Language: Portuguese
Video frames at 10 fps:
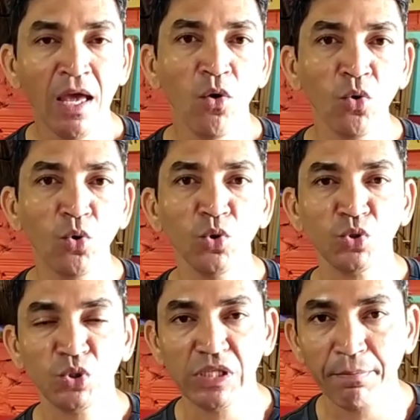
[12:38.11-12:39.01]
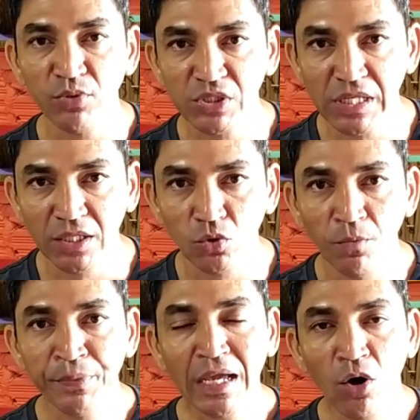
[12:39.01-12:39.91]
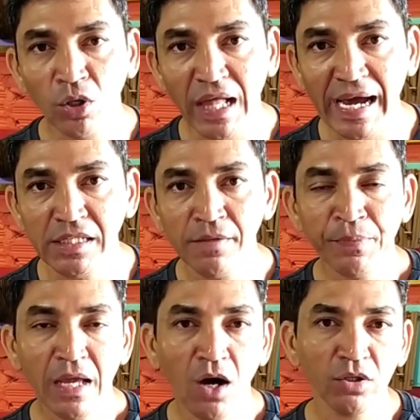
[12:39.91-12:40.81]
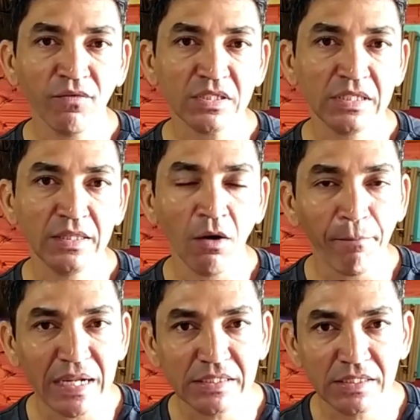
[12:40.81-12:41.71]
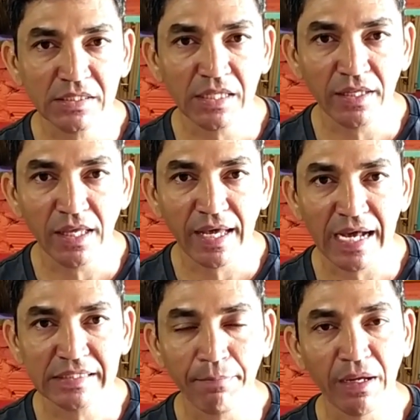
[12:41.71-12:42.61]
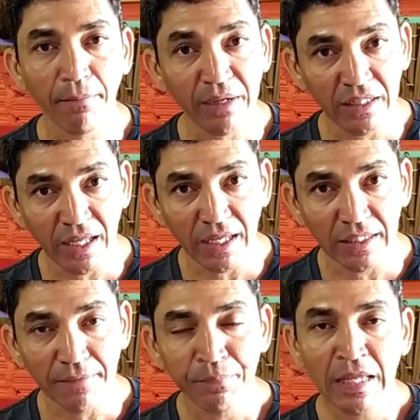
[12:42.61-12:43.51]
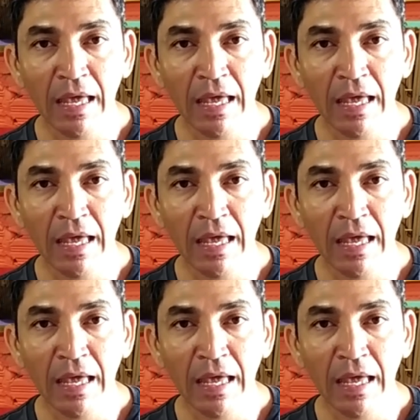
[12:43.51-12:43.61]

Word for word: um curso 100% online, onde você não precisa sair de casa para aprender ele.